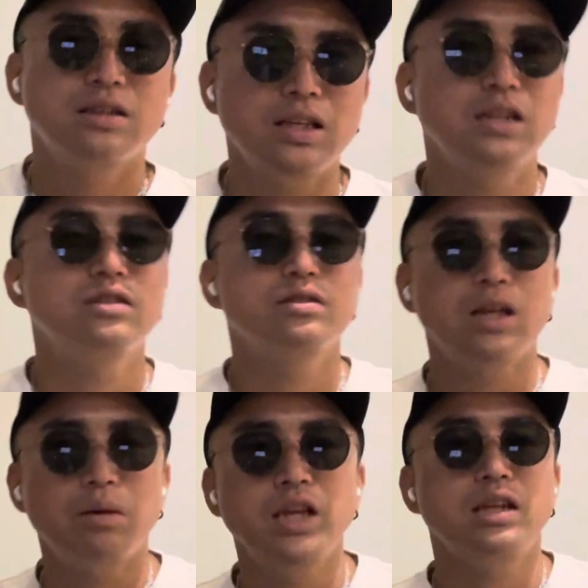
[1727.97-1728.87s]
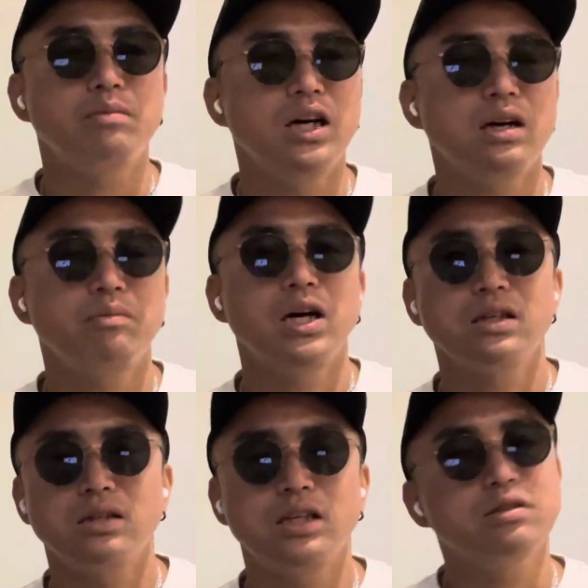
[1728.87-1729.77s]
行くためにまあまあ
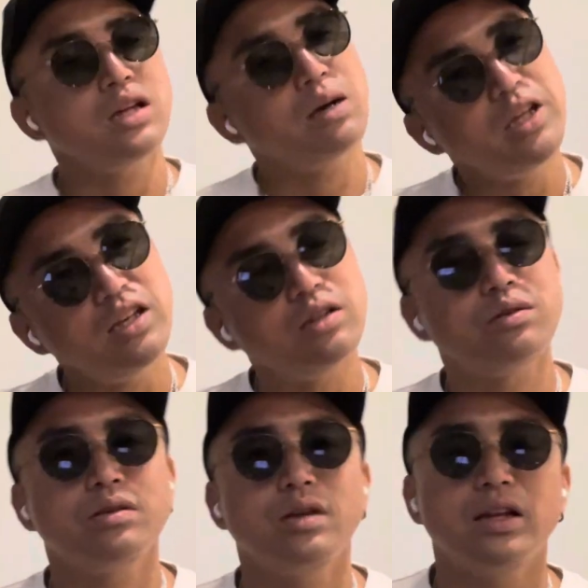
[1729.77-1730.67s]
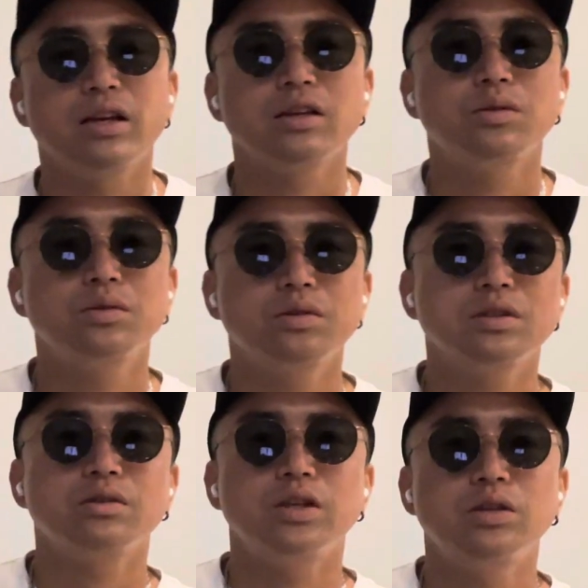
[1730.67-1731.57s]
行くためにって言うとあれだけど本当
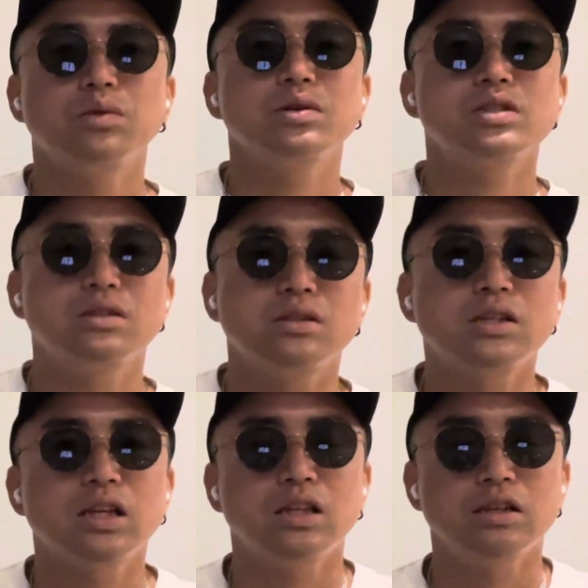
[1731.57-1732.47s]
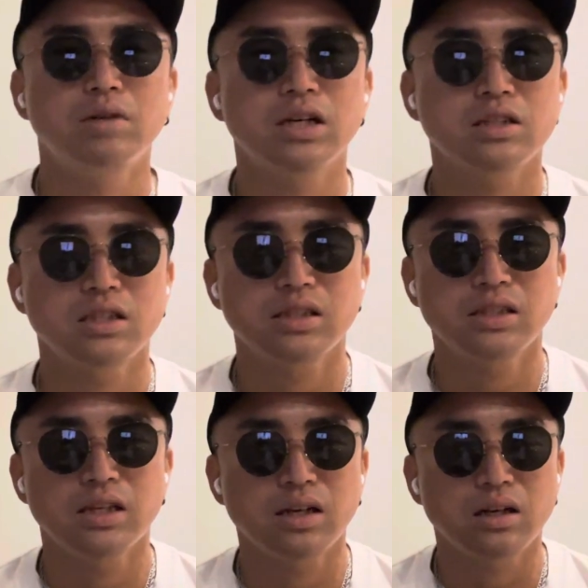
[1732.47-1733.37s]
ずっと移動し続けてる我が人
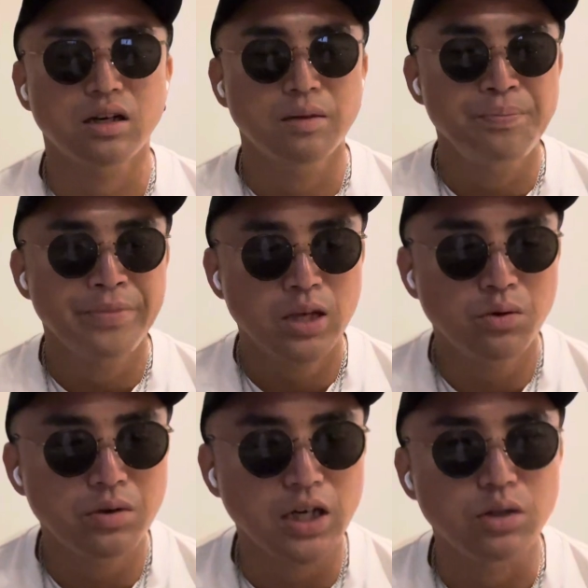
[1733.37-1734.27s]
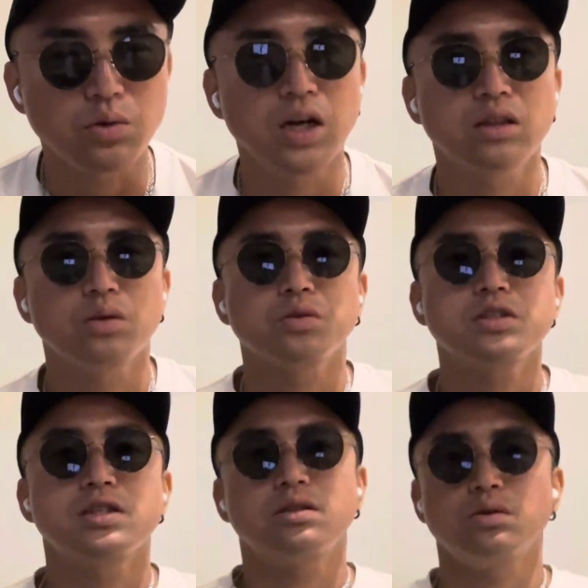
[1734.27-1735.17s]
生から今回ドカッとど
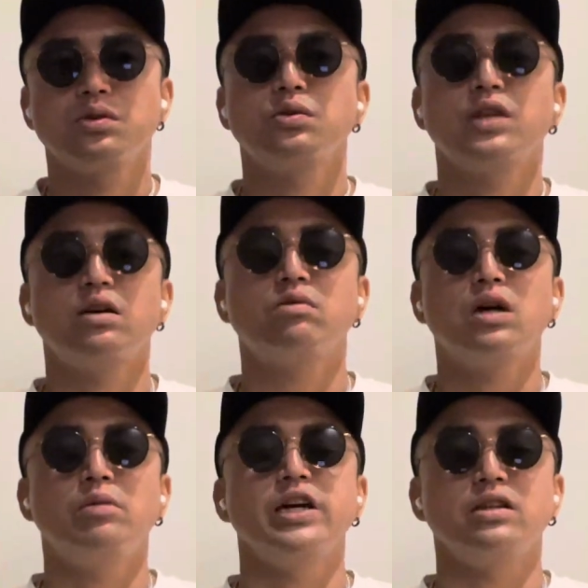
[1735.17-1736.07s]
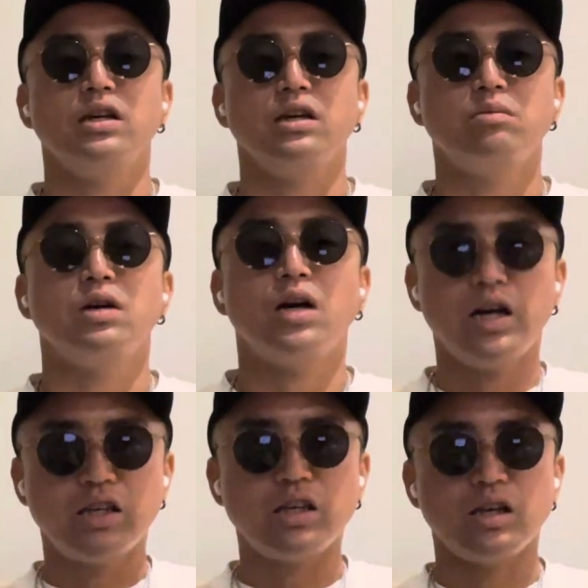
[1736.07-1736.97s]
しっと拠点を構えて、まあ、
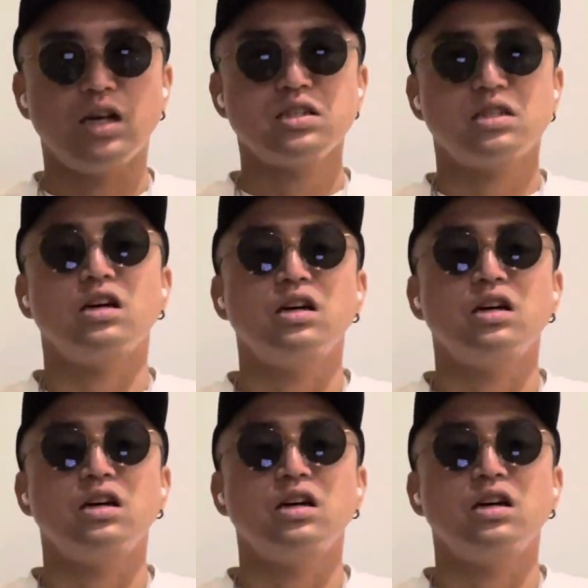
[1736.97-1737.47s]
背景が明日